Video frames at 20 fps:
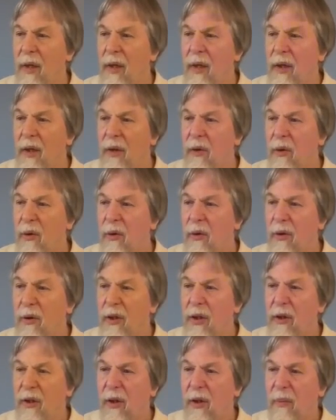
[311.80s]
Im
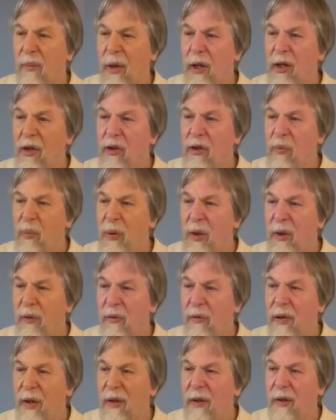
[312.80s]
konkreten
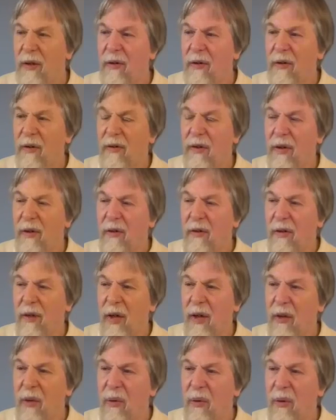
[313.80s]
Beispiel, wenn dieses die
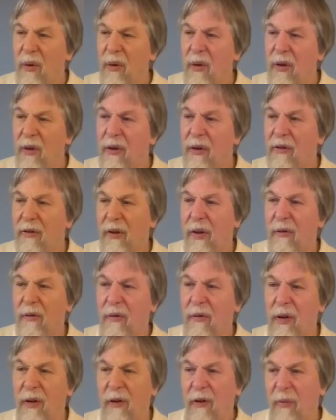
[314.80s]
Zahl 0 ist,
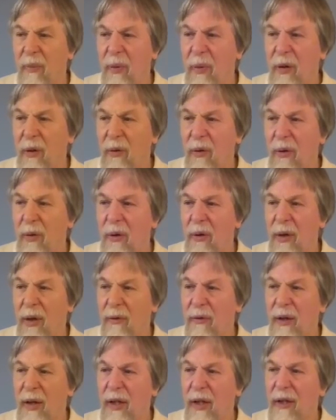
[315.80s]
dann wird das Bit 0
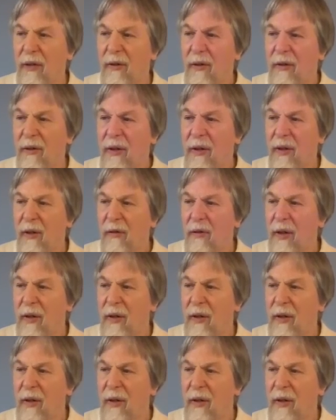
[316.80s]
auf 1 gesetzt.